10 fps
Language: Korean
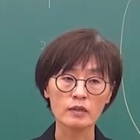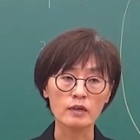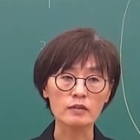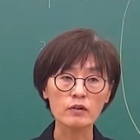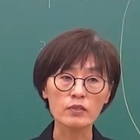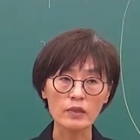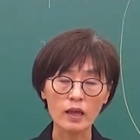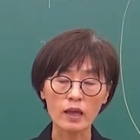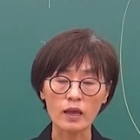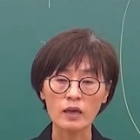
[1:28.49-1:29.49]
자,
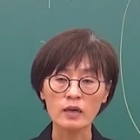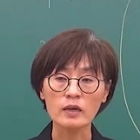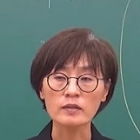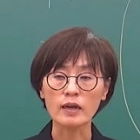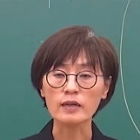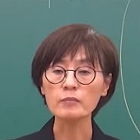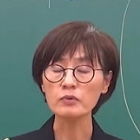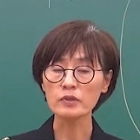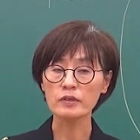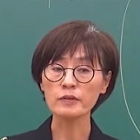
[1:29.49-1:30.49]
그런데 자,
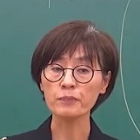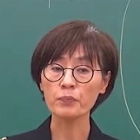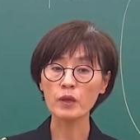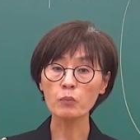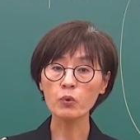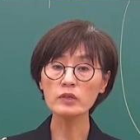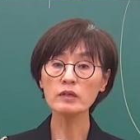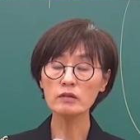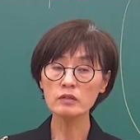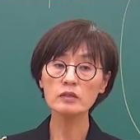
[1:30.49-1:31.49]
이분이 그러니까
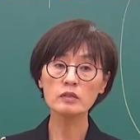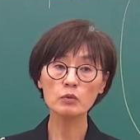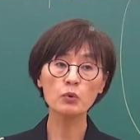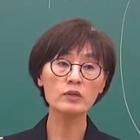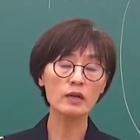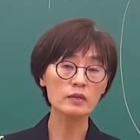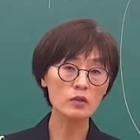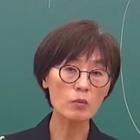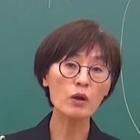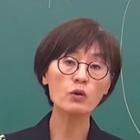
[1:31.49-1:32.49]
본인이 의식 의식이 있으면 본인한테
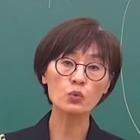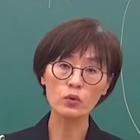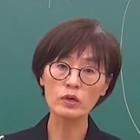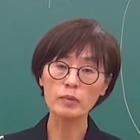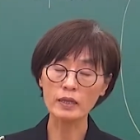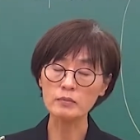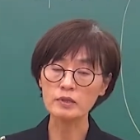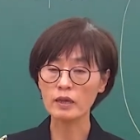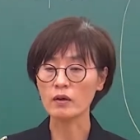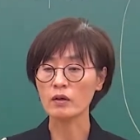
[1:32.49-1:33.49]
설명하고 동의를
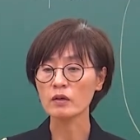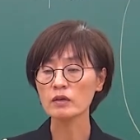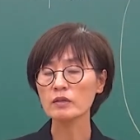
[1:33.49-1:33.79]
받으면 돼요.